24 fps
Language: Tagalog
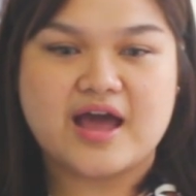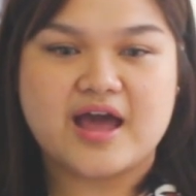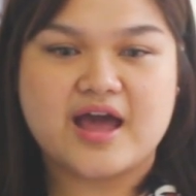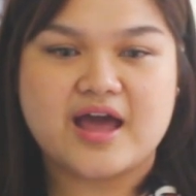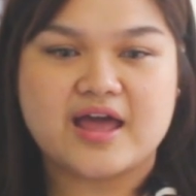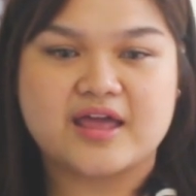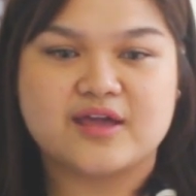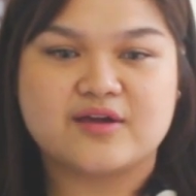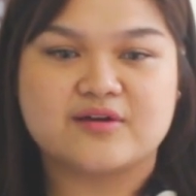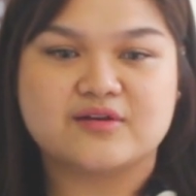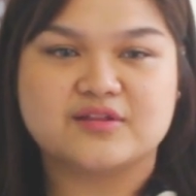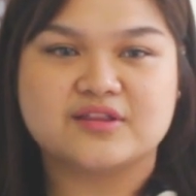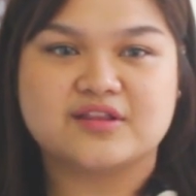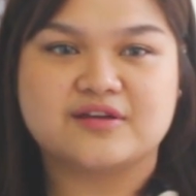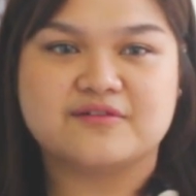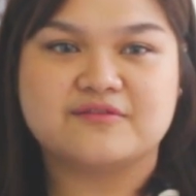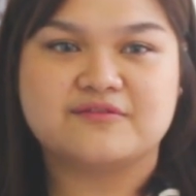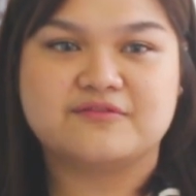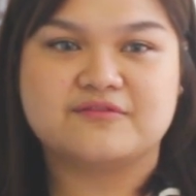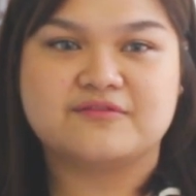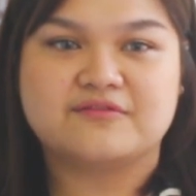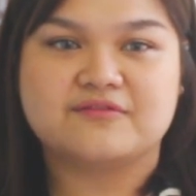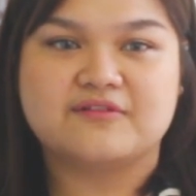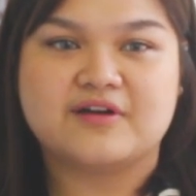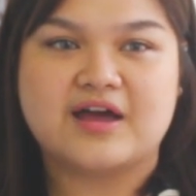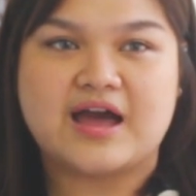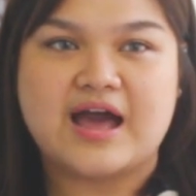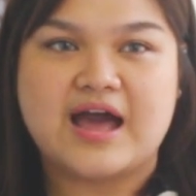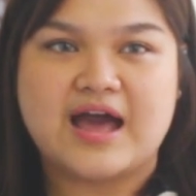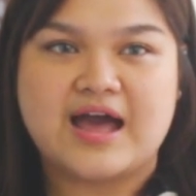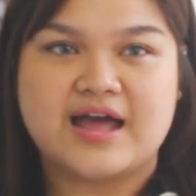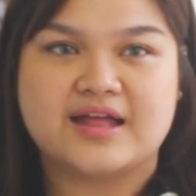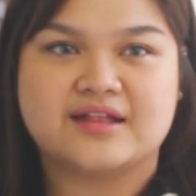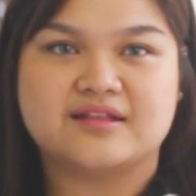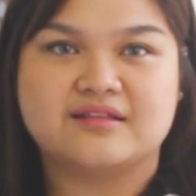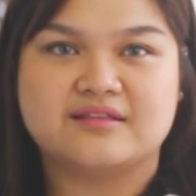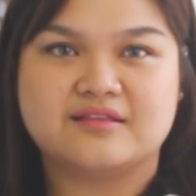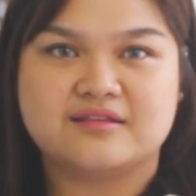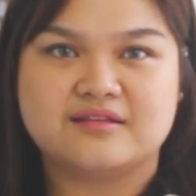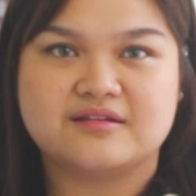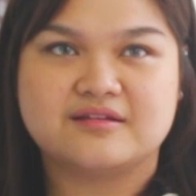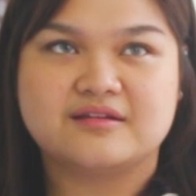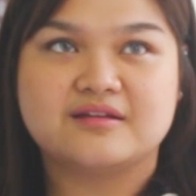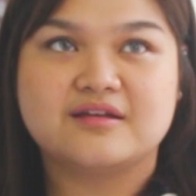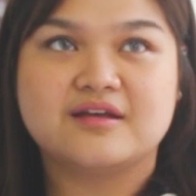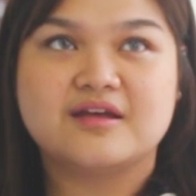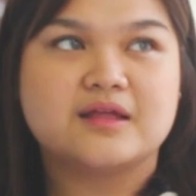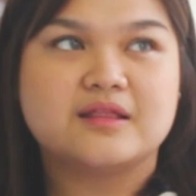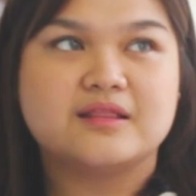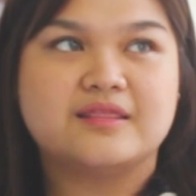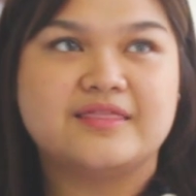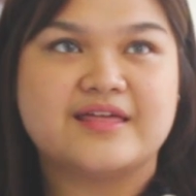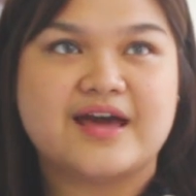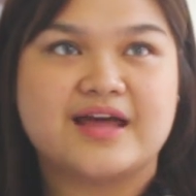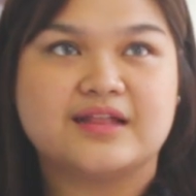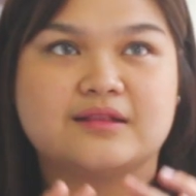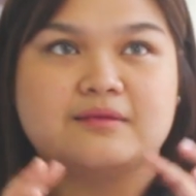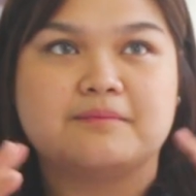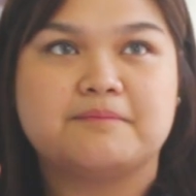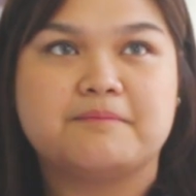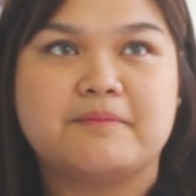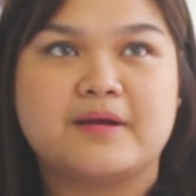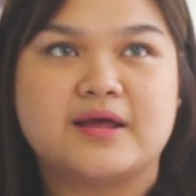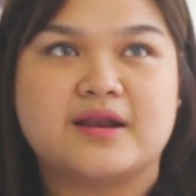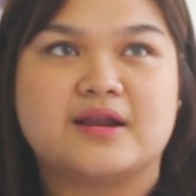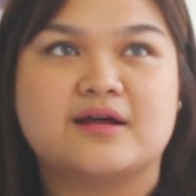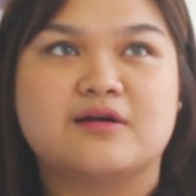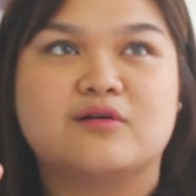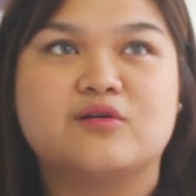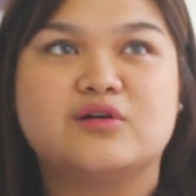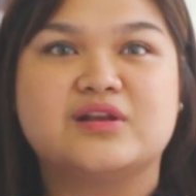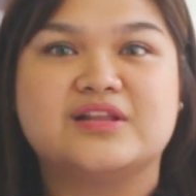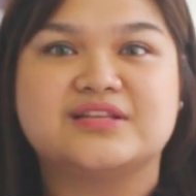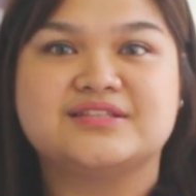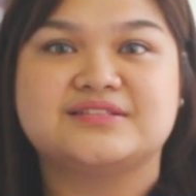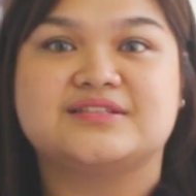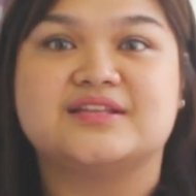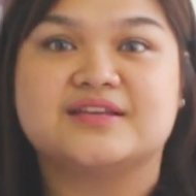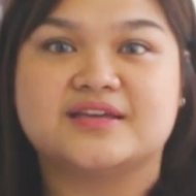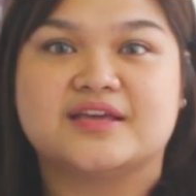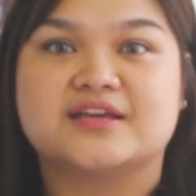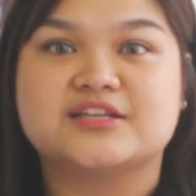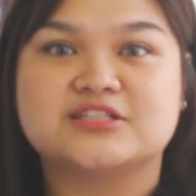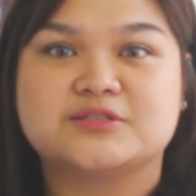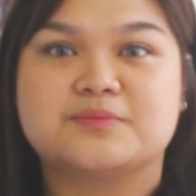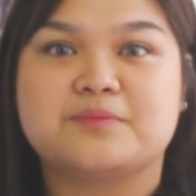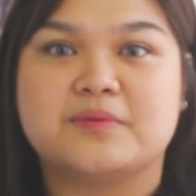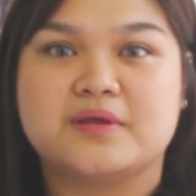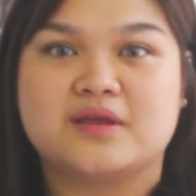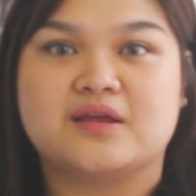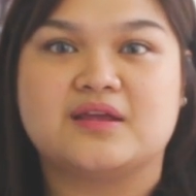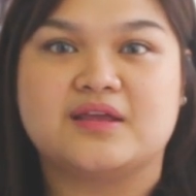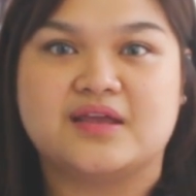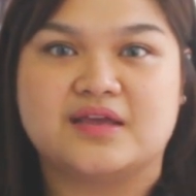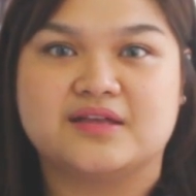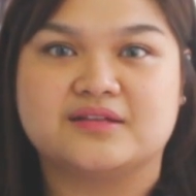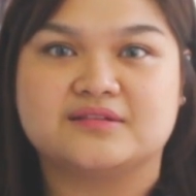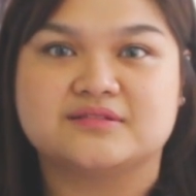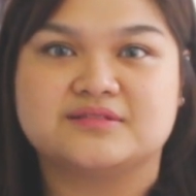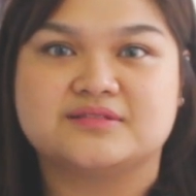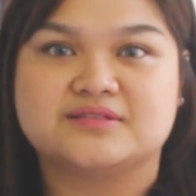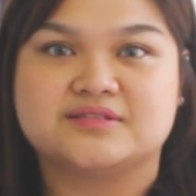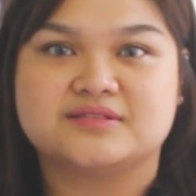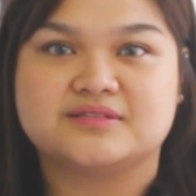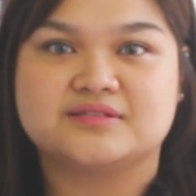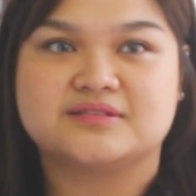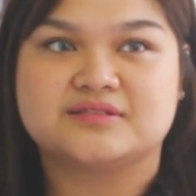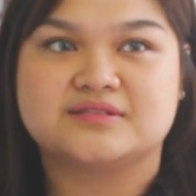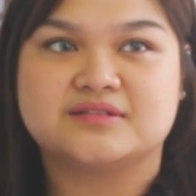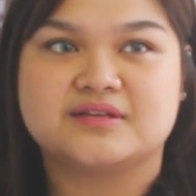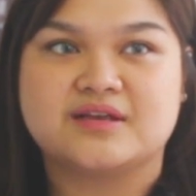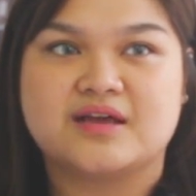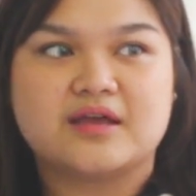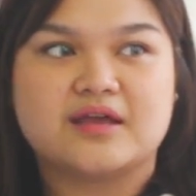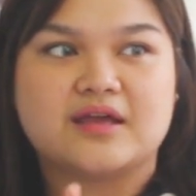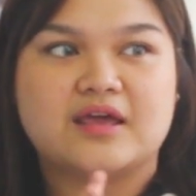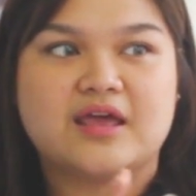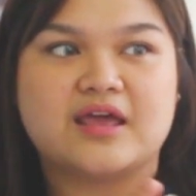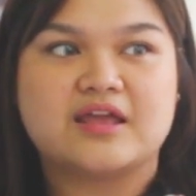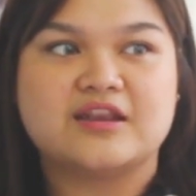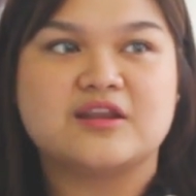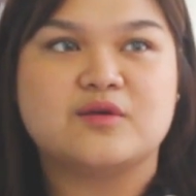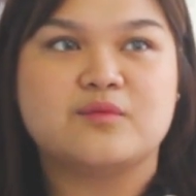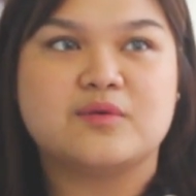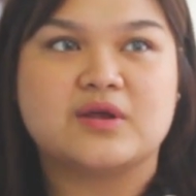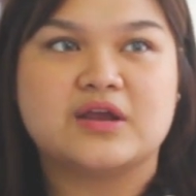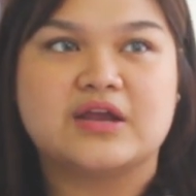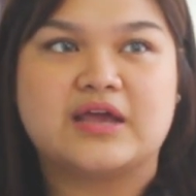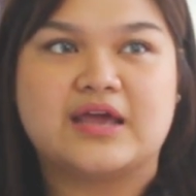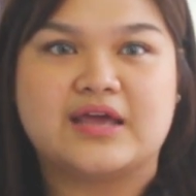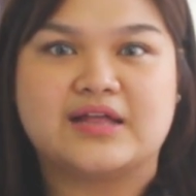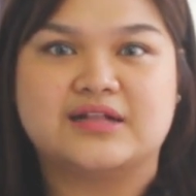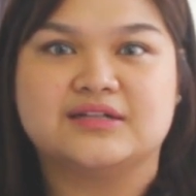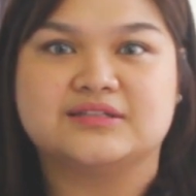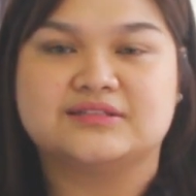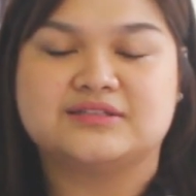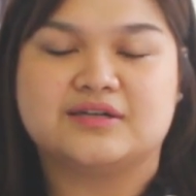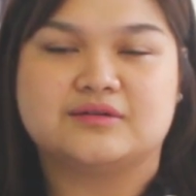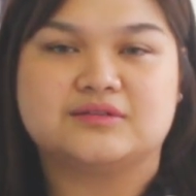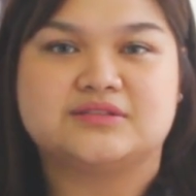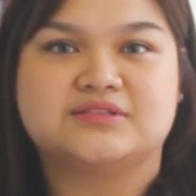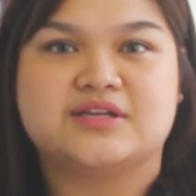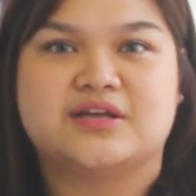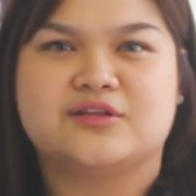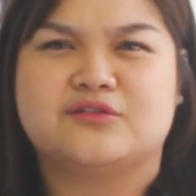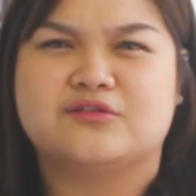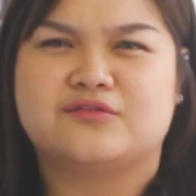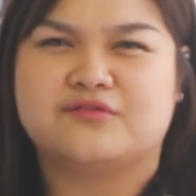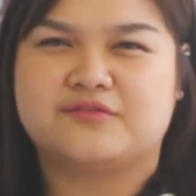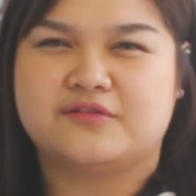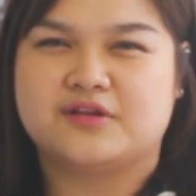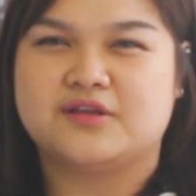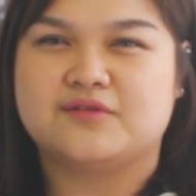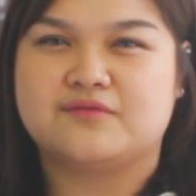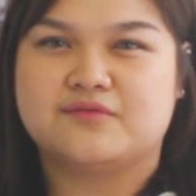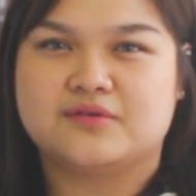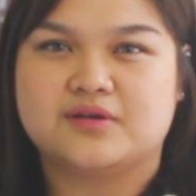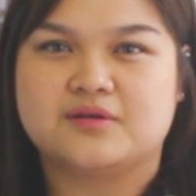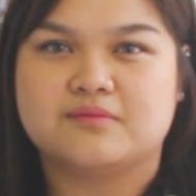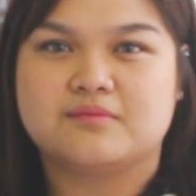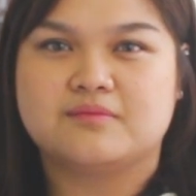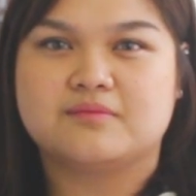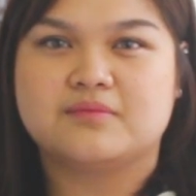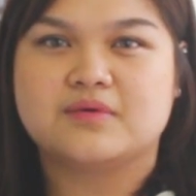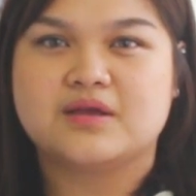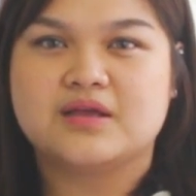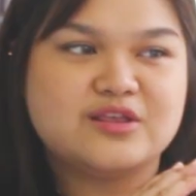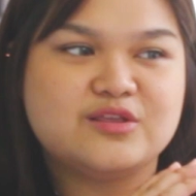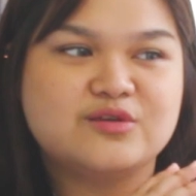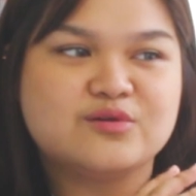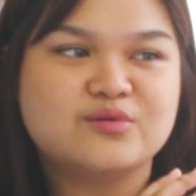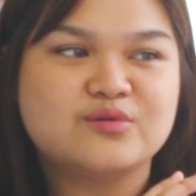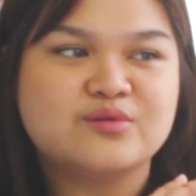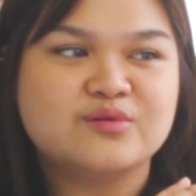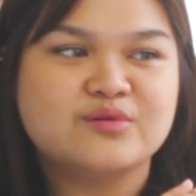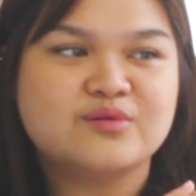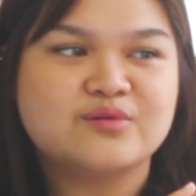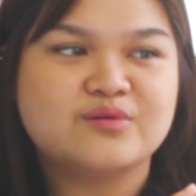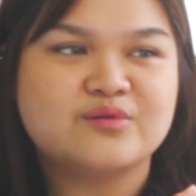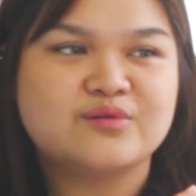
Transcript: I could have had that parang holistic experience anywhere else outside of Reverb yung